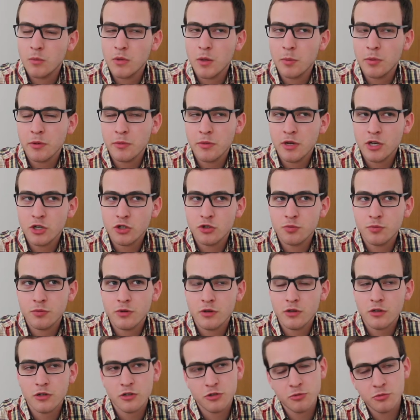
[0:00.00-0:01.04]
Minha primeira,
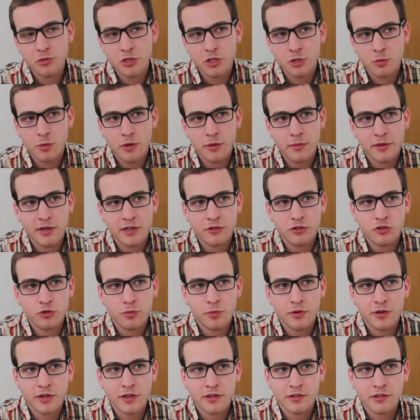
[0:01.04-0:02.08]
as minhas primeiras
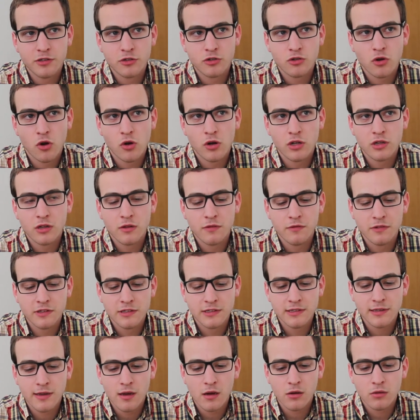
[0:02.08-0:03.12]
experiências com a
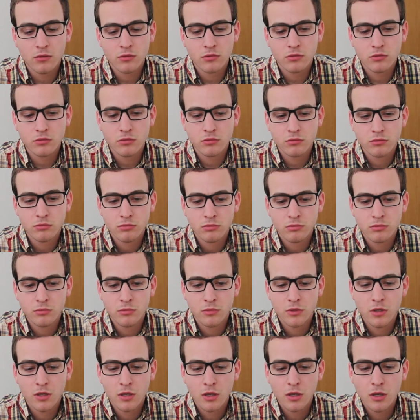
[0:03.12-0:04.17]
televisão
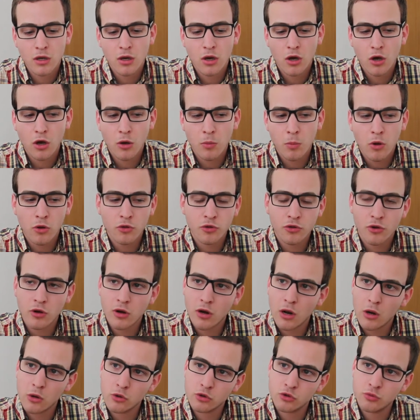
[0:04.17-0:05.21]

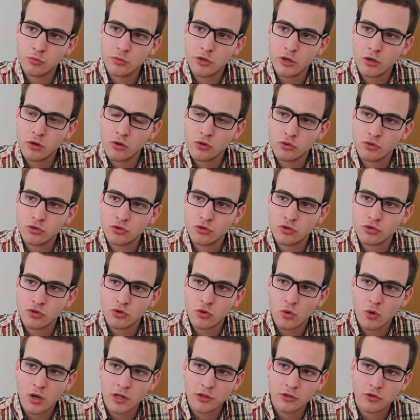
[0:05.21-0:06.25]
remontam aos
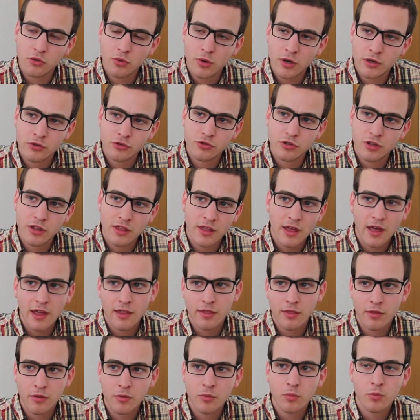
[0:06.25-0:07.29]
meus 4 anos de
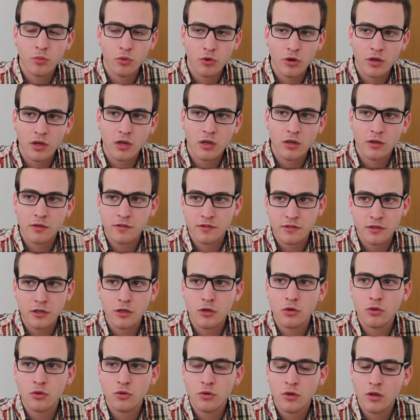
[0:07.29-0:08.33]
idade, por aí
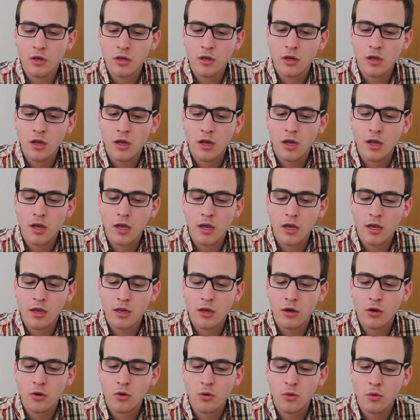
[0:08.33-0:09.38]
5, em
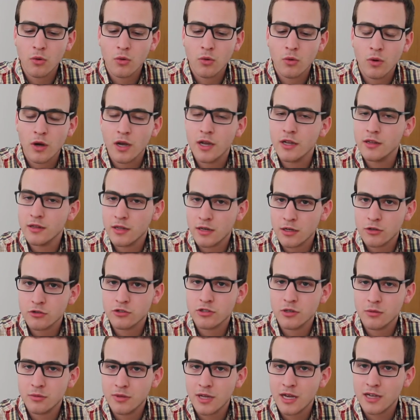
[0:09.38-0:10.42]
que eu ainda não
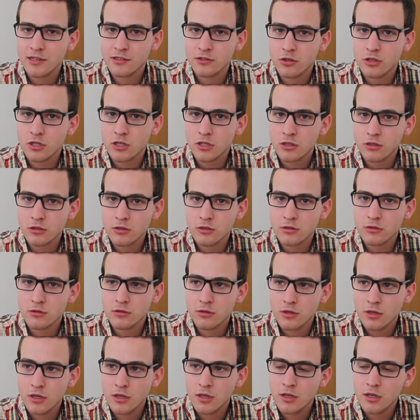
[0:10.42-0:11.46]
sabia as horas,
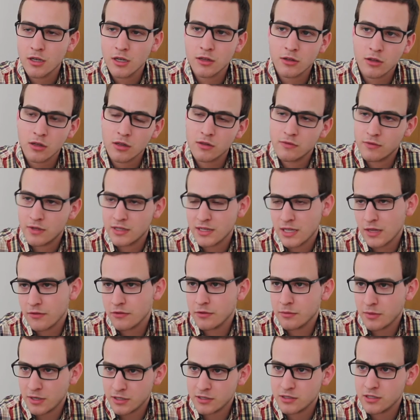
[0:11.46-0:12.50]
e então
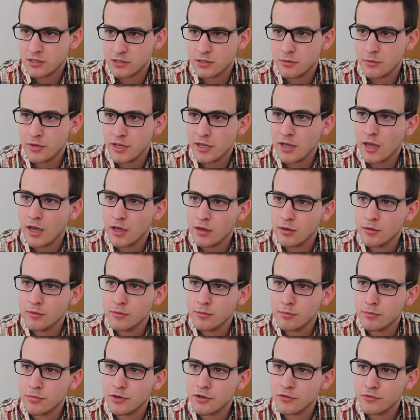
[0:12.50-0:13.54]
levantava-me às 6 da manhã
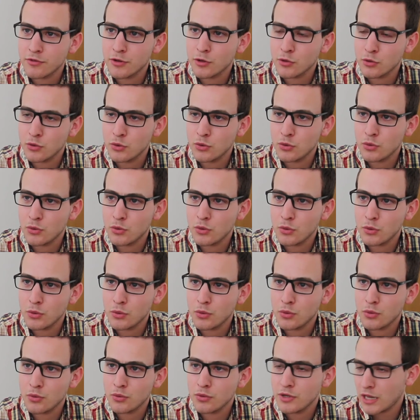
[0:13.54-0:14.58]
para ver
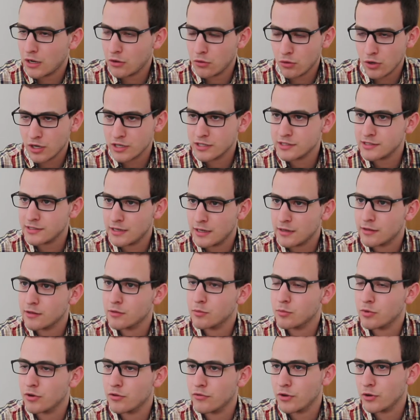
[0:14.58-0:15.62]
o. ou às 7
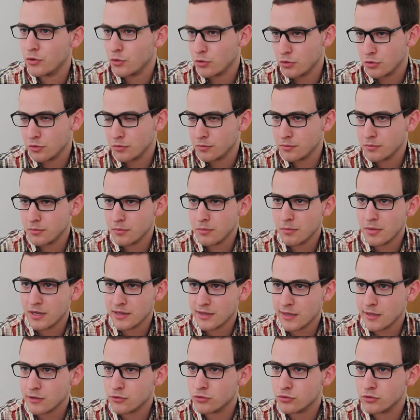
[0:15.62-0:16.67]
para ver o
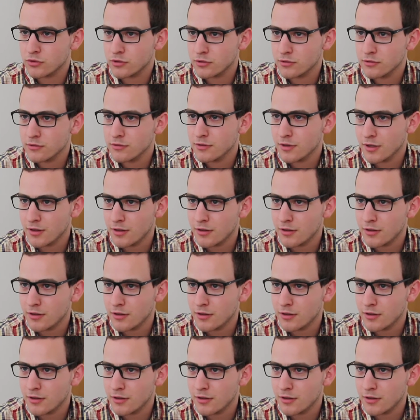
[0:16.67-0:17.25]
Batatune na